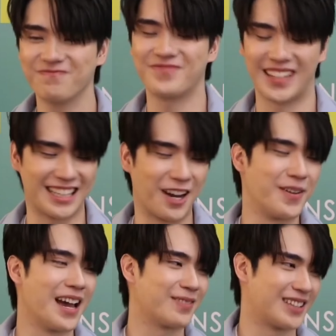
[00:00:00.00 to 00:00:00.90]
ไปแซว
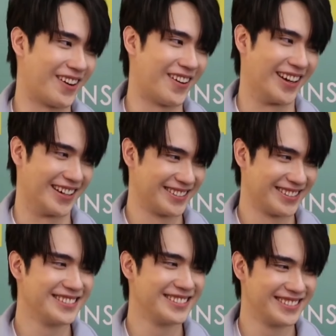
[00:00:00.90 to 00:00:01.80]
พี่แอปตลอด
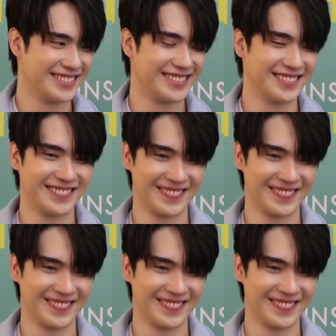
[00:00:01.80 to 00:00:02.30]
ยังไงดีอ่ะ